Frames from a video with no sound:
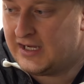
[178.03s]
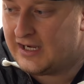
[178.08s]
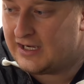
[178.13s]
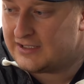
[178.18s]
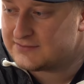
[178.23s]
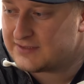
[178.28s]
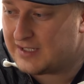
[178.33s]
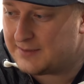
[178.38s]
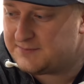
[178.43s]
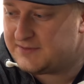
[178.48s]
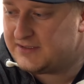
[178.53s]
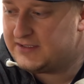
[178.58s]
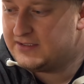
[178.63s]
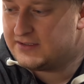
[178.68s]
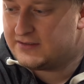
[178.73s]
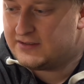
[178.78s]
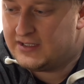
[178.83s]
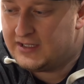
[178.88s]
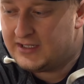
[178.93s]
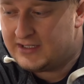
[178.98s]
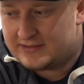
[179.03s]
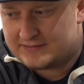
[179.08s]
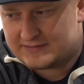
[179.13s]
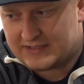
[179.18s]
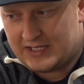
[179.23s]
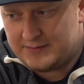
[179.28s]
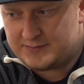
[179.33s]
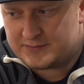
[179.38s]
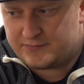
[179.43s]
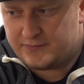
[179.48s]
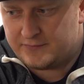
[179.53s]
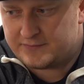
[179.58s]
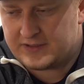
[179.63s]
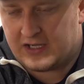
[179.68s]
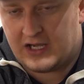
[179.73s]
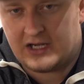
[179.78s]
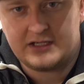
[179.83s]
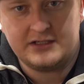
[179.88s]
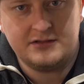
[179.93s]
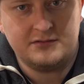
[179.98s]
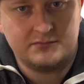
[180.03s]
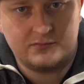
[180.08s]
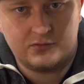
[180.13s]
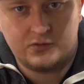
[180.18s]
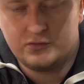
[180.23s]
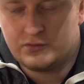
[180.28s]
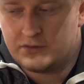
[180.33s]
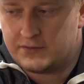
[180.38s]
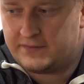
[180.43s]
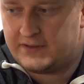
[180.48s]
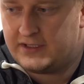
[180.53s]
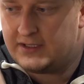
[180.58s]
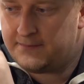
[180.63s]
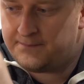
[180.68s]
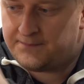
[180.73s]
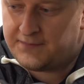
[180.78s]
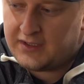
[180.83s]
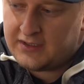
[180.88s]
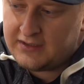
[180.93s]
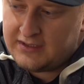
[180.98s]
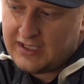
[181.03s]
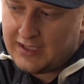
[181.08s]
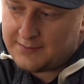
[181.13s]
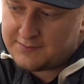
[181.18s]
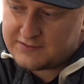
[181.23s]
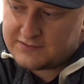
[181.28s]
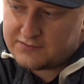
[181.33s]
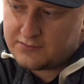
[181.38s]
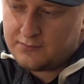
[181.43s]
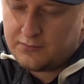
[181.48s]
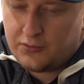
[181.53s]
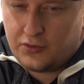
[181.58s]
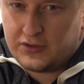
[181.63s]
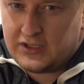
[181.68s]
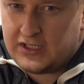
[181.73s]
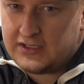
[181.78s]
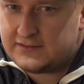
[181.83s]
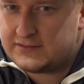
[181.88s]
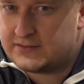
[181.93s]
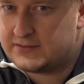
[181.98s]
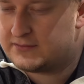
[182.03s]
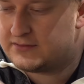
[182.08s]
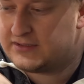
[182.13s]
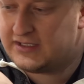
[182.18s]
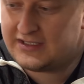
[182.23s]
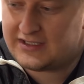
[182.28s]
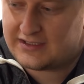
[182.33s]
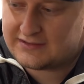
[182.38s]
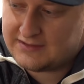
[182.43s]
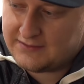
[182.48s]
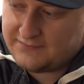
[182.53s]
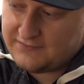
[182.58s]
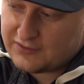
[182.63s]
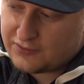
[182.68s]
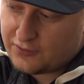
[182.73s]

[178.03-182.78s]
Also habt ihr hier drei bis fünf Tage ungefähr. Hier habt ihr so einen Monat je nachdem, wie